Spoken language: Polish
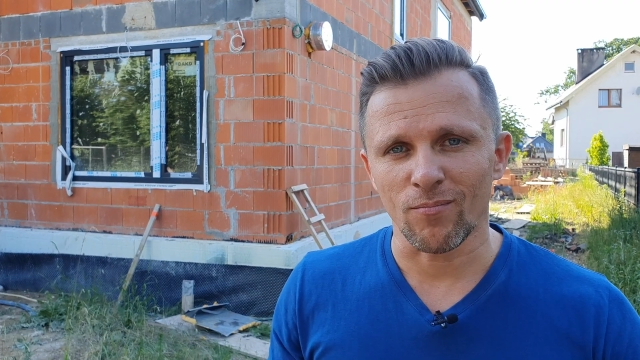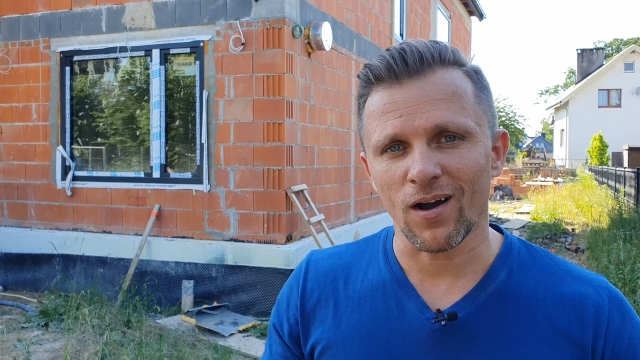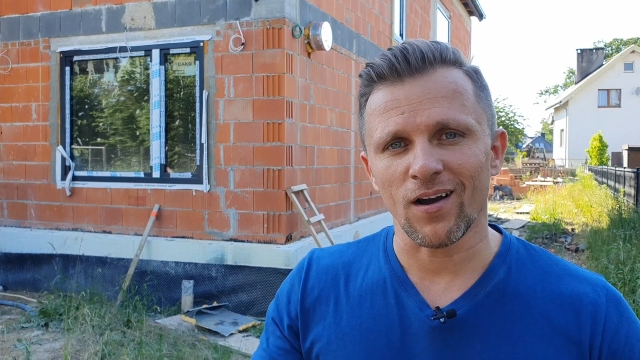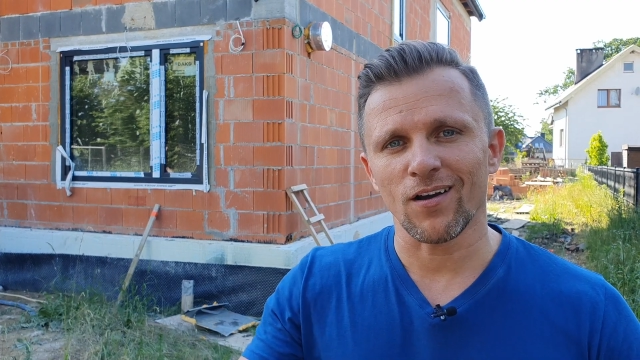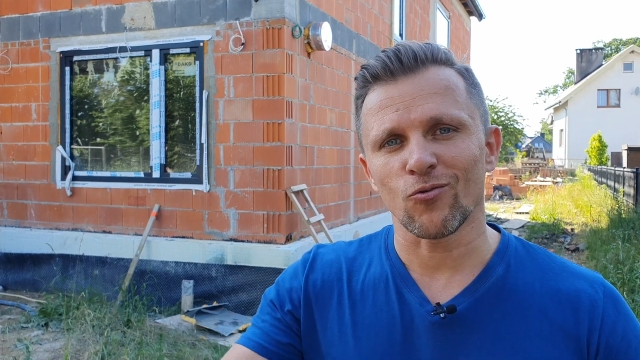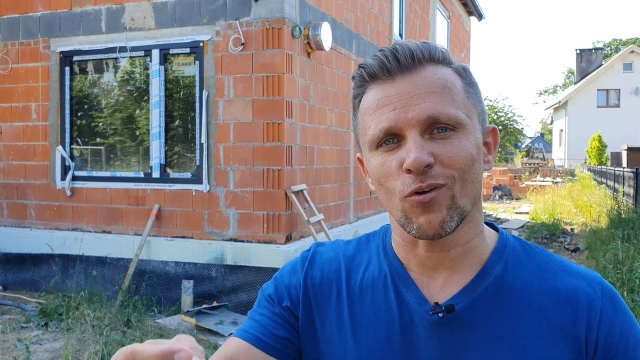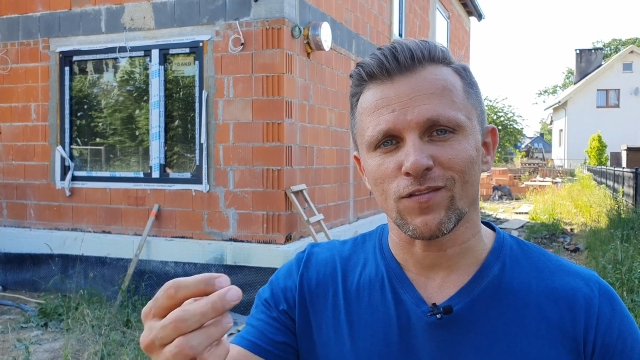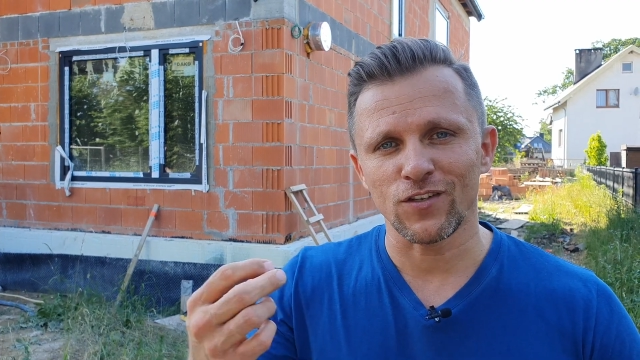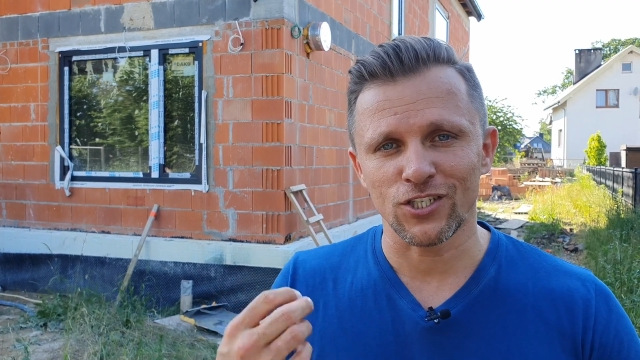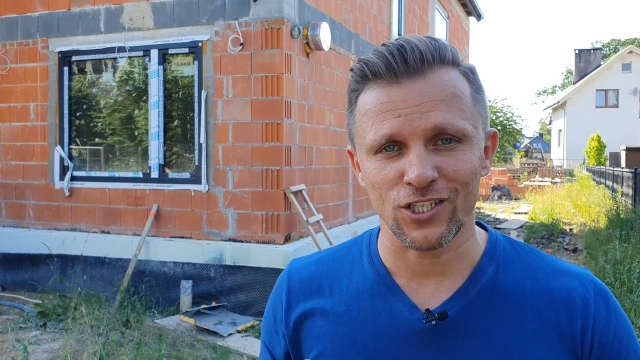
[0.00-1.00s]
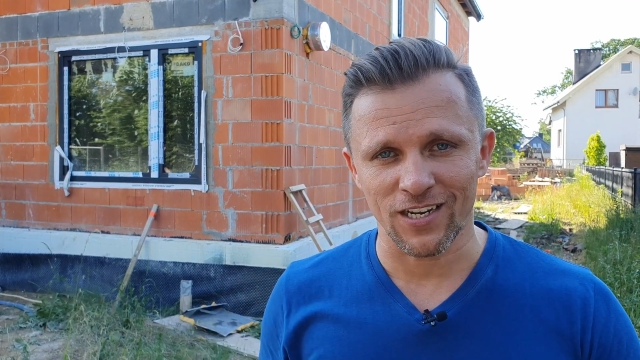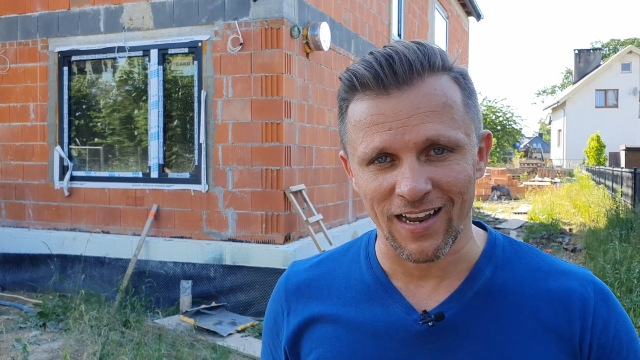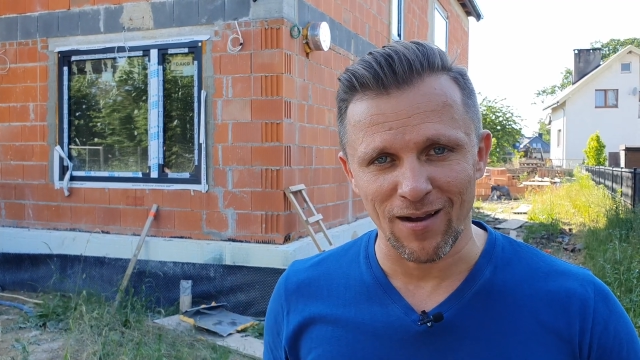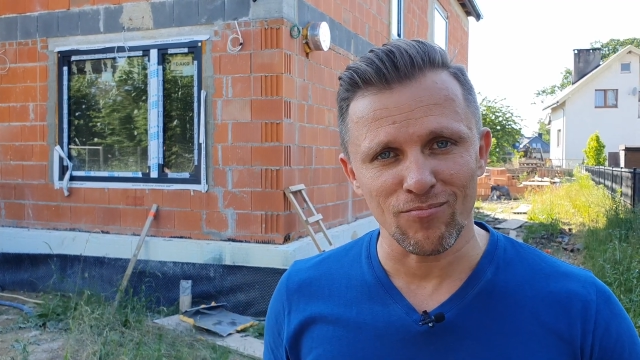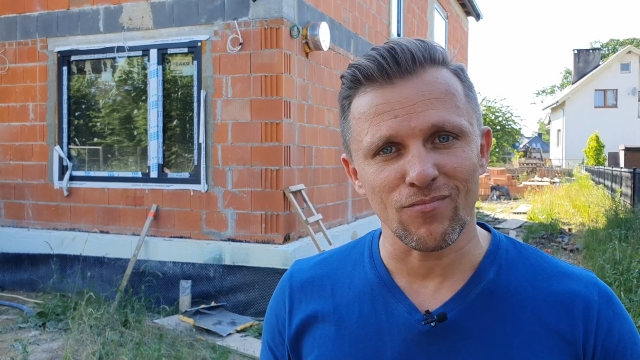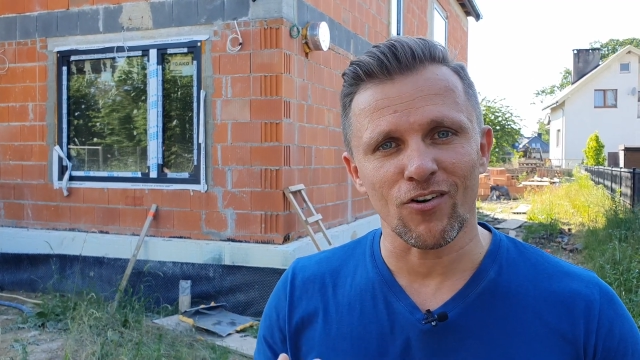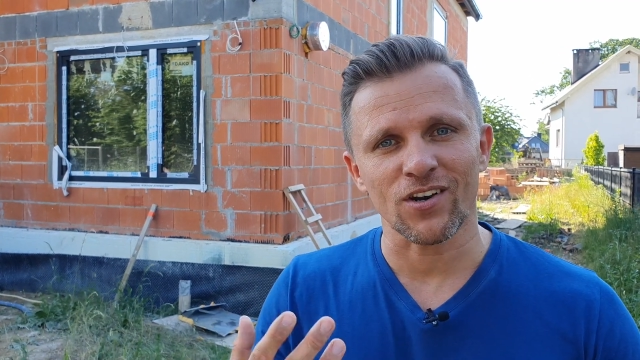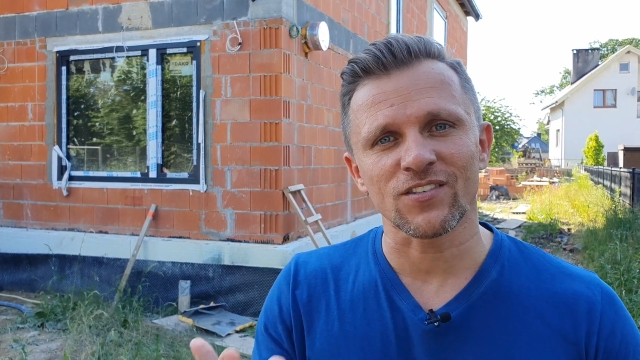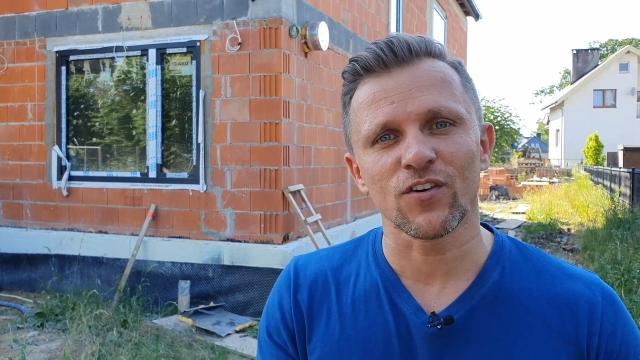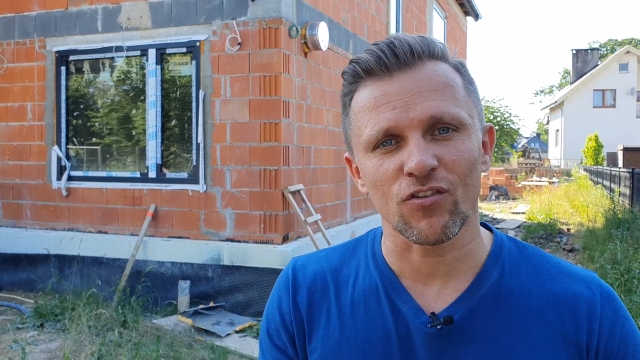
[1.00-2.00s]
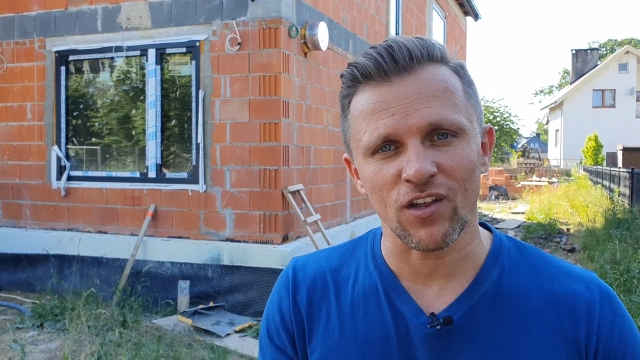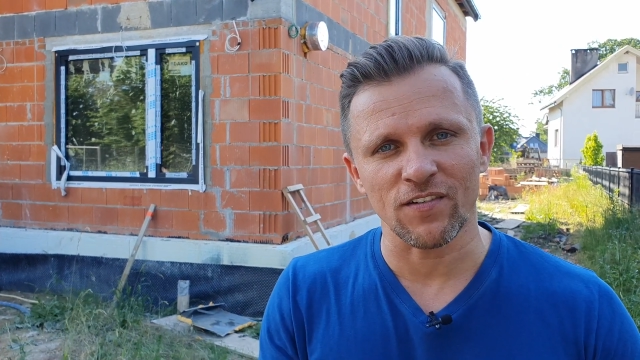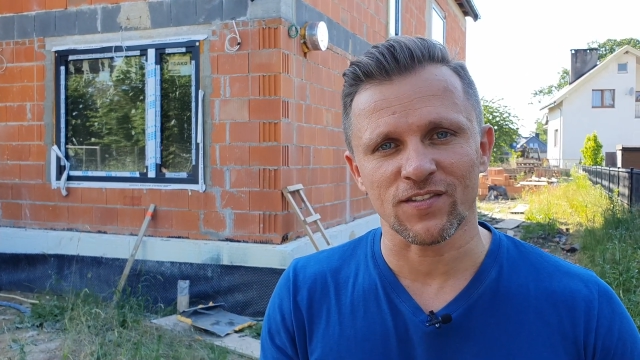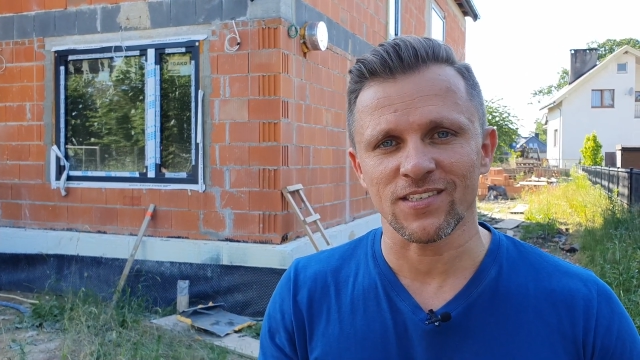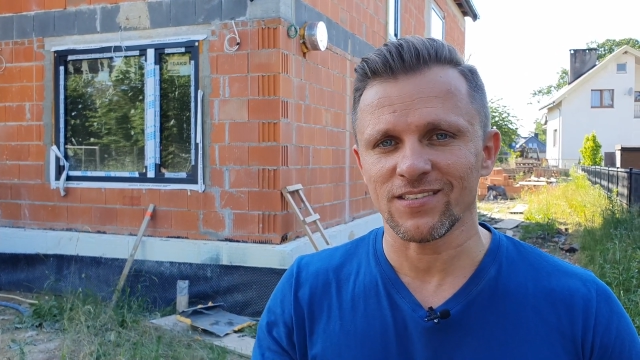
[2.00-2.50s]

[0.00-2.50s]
ma ułatwić życie nam oraz wykonawcy,